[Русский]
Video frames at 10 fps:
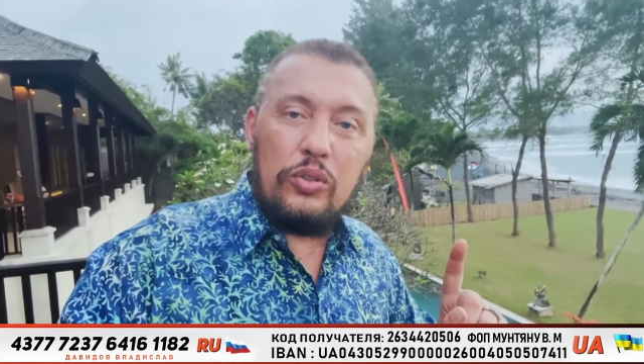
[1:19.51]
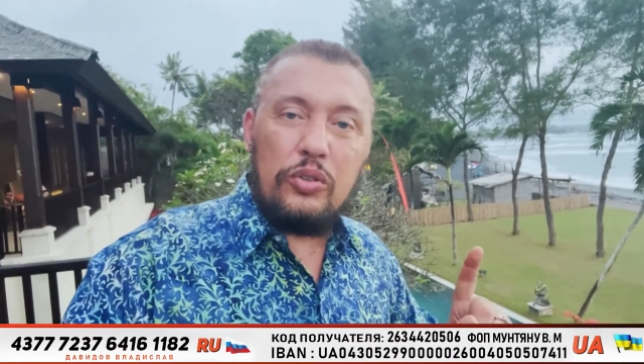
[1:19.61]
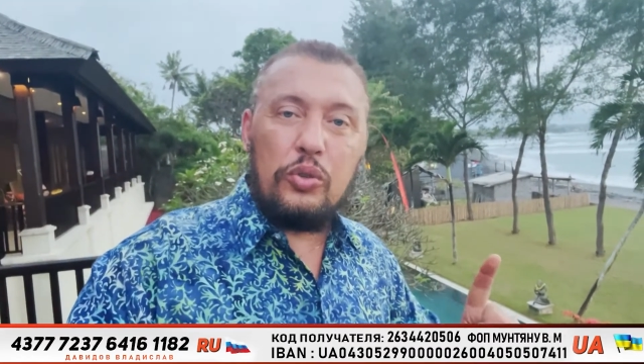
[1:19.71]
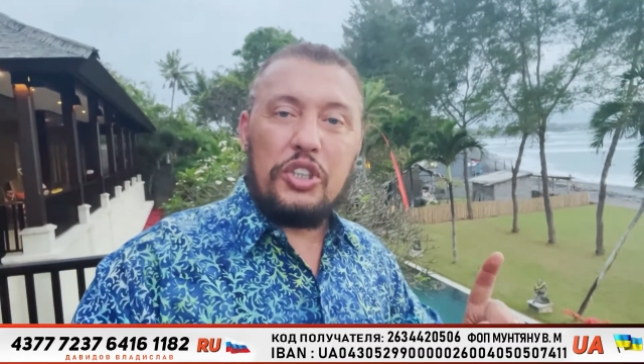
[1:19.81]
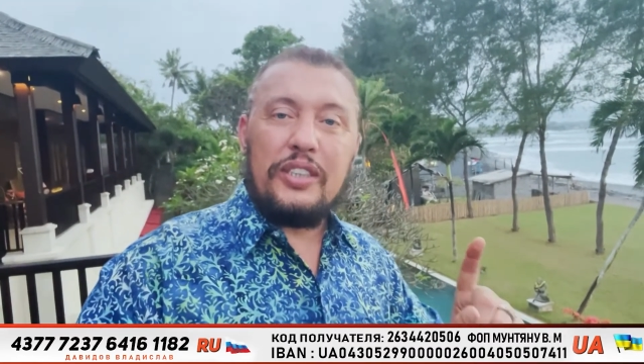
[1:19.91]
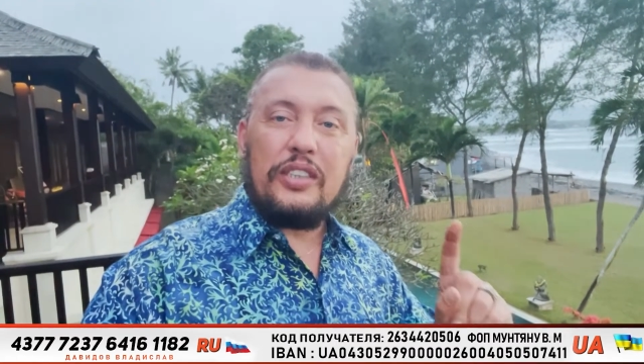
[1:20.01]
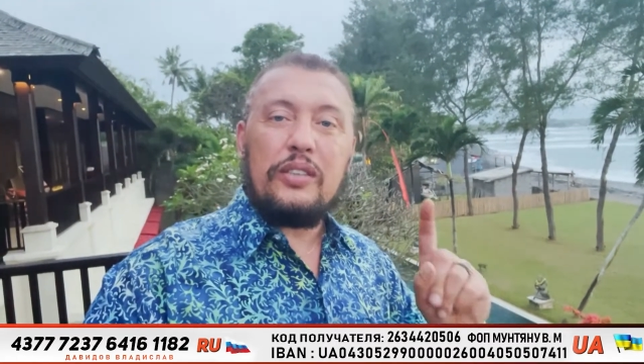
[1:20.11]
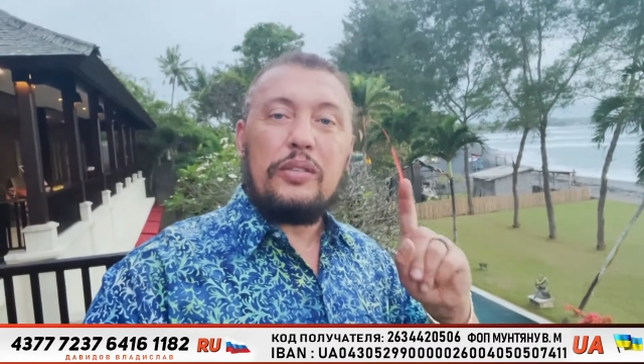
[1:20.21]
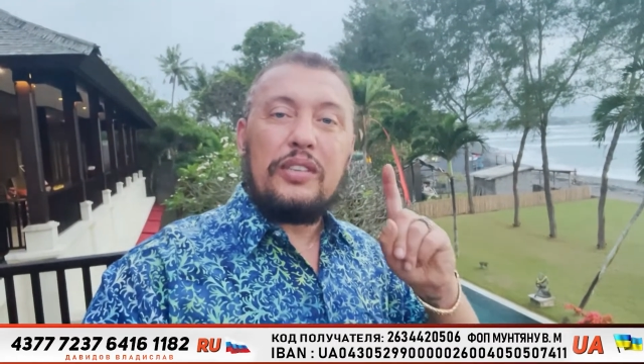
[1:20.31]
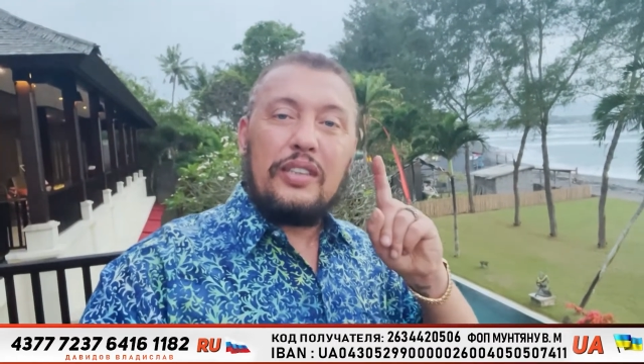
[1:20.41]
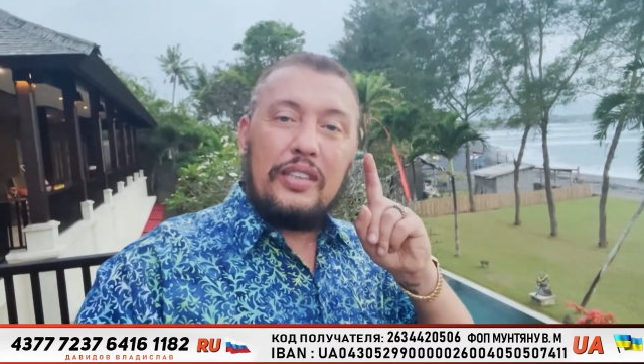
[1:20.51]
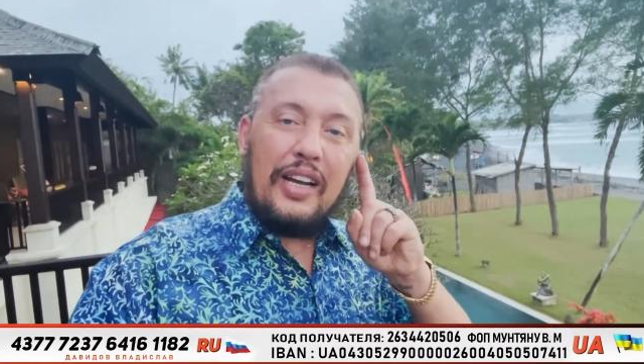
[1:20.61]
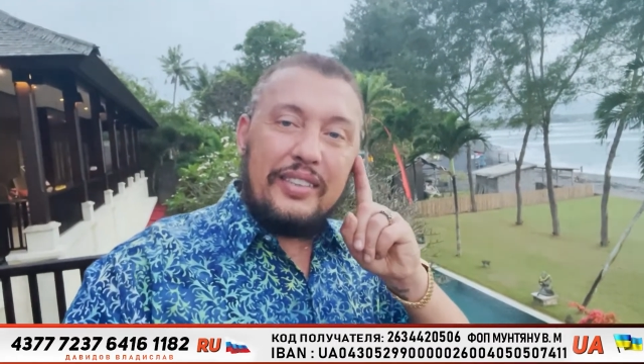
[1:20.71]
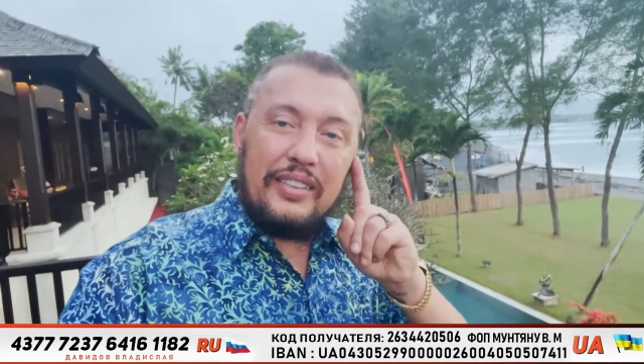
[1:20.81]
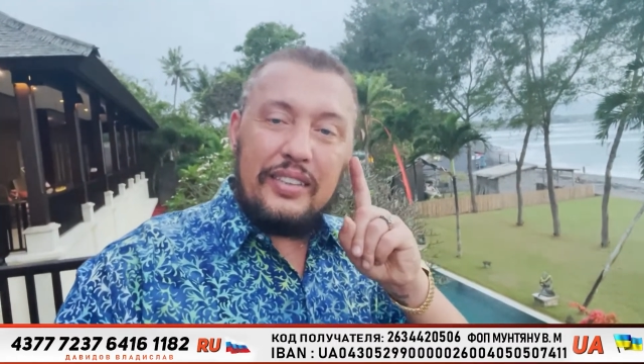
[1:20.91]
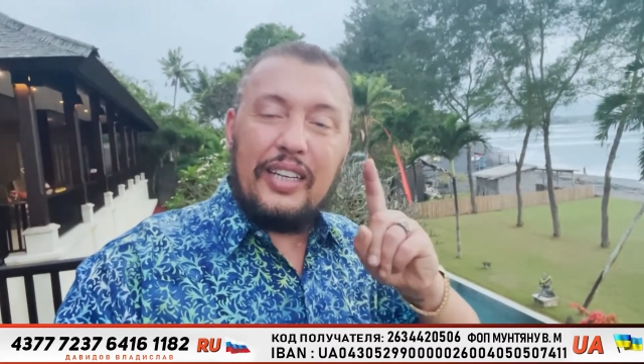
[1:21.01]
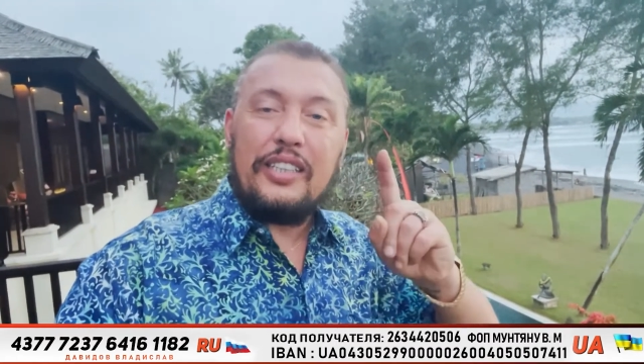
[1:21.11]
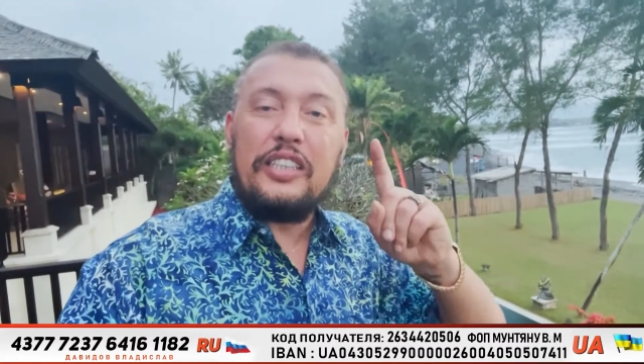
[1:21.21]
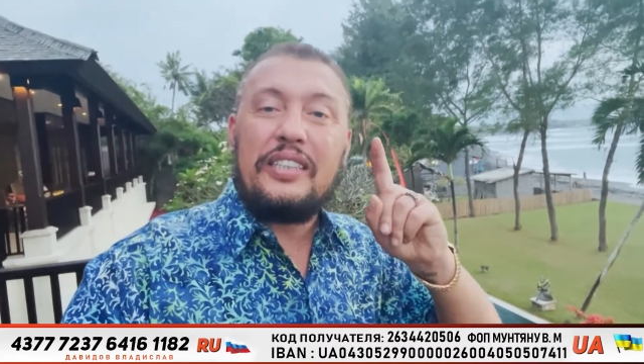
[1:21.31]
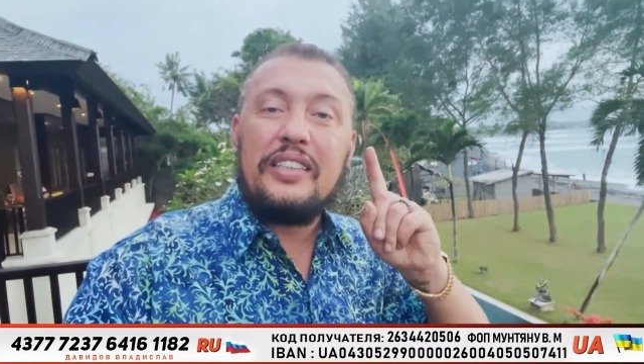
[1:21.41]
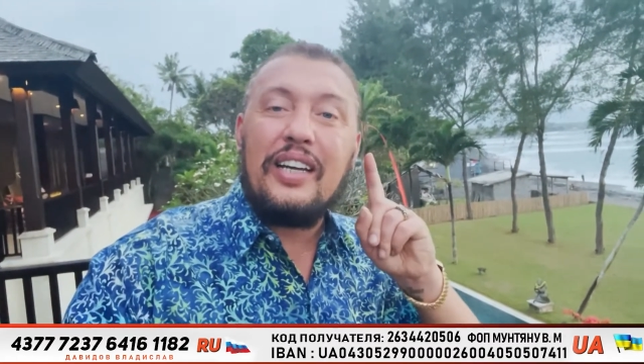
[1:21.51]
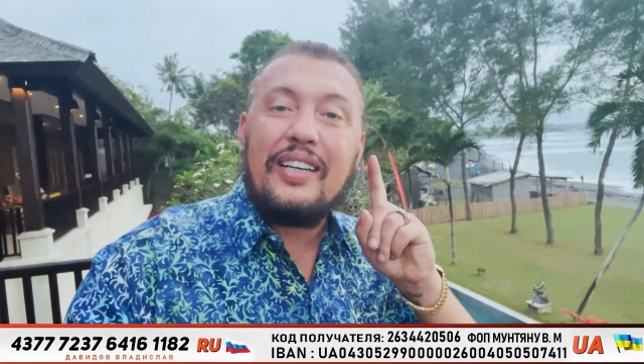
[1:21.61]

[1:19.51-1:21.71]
нужно осознать, идти до